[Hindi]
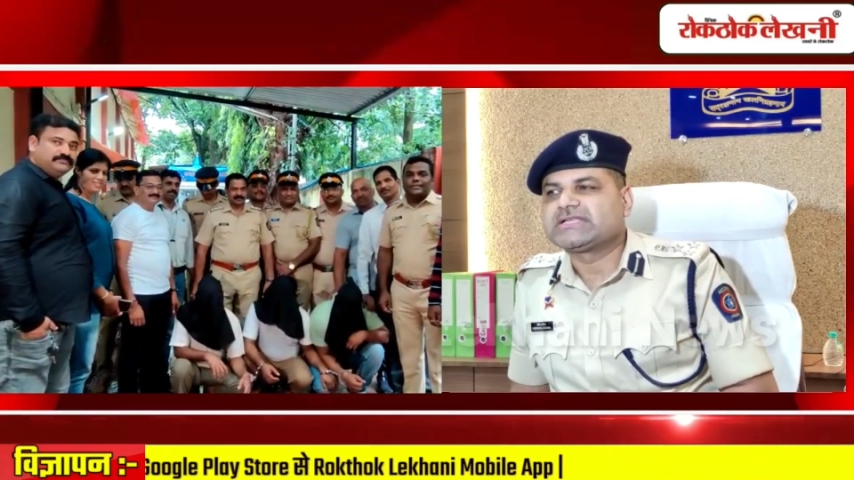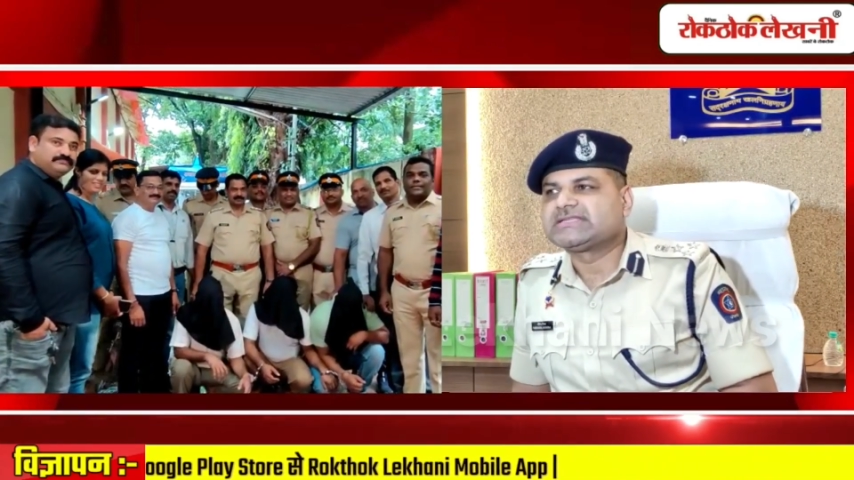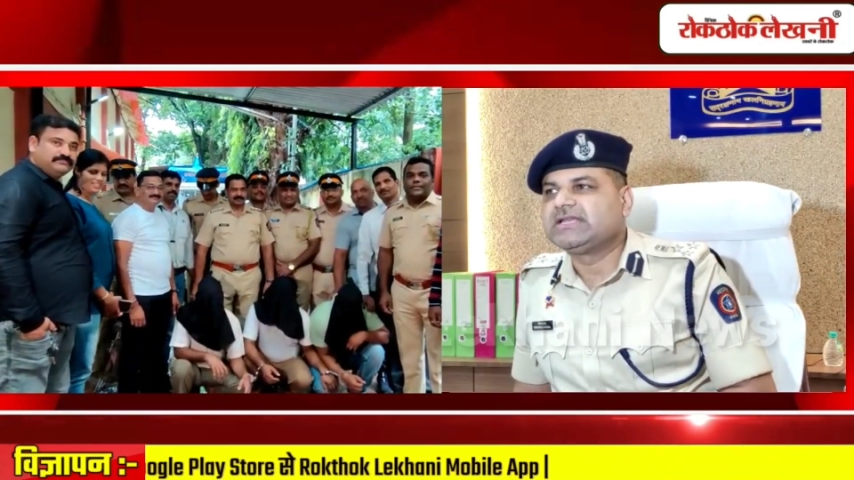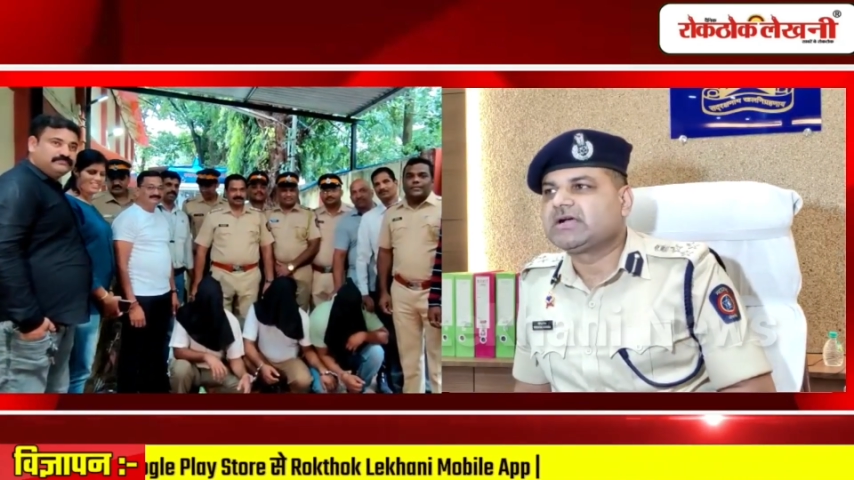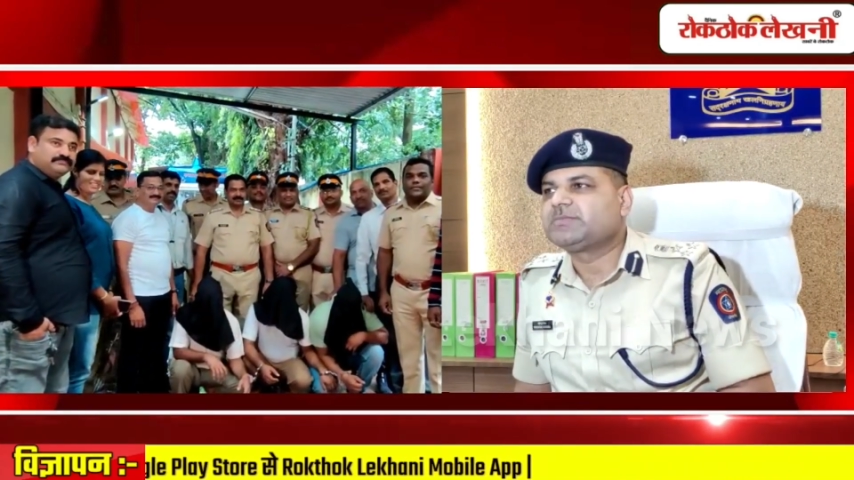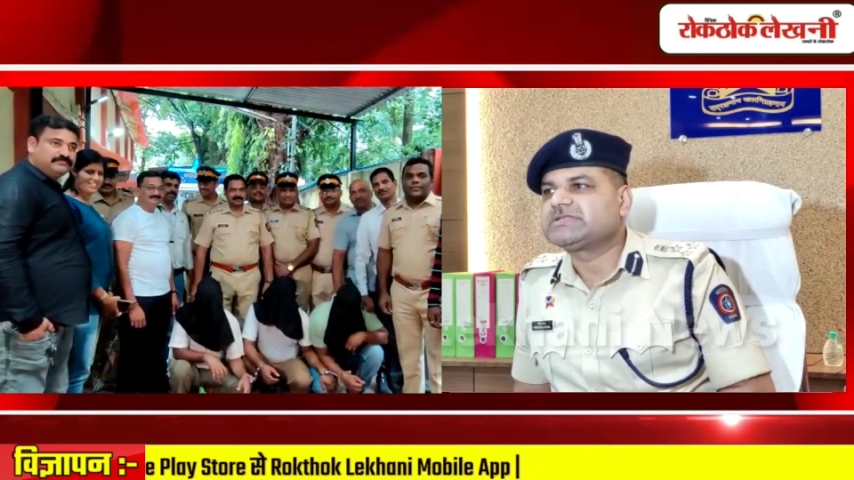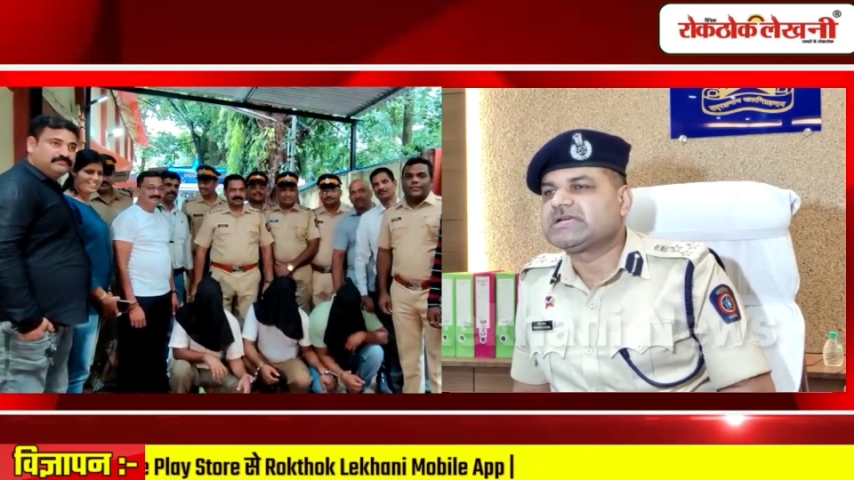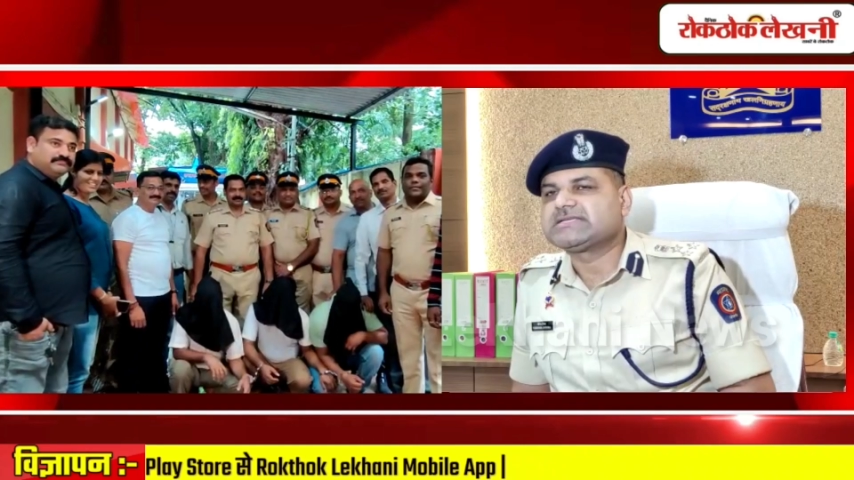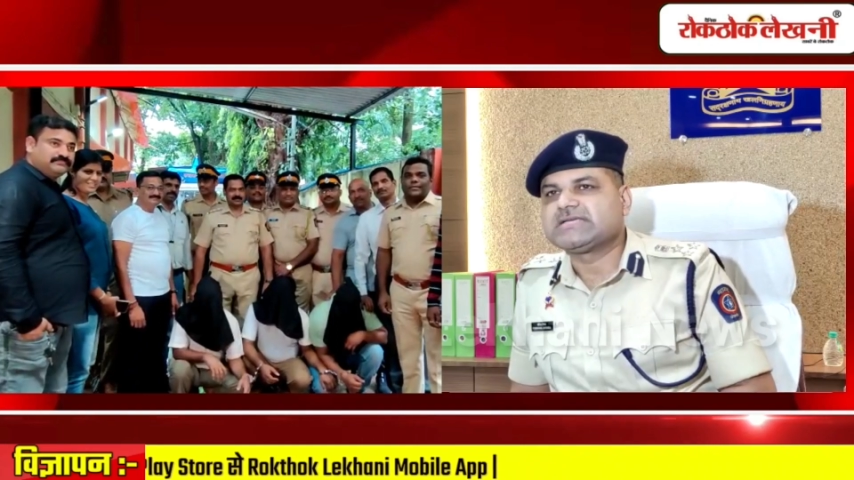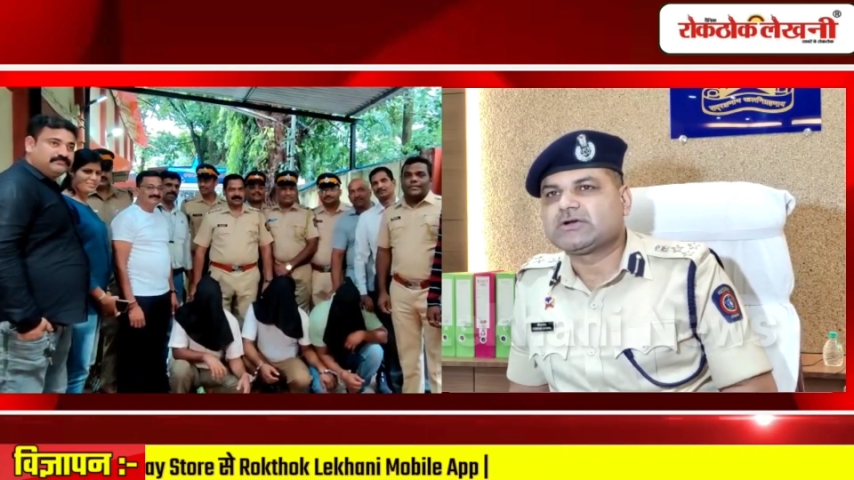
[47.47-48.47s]
अस्सी लाख
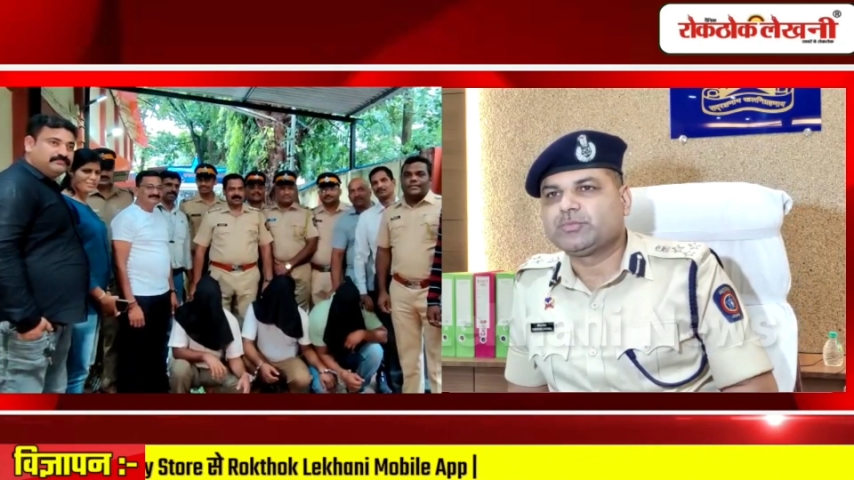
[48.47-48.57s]
पचास हज़ार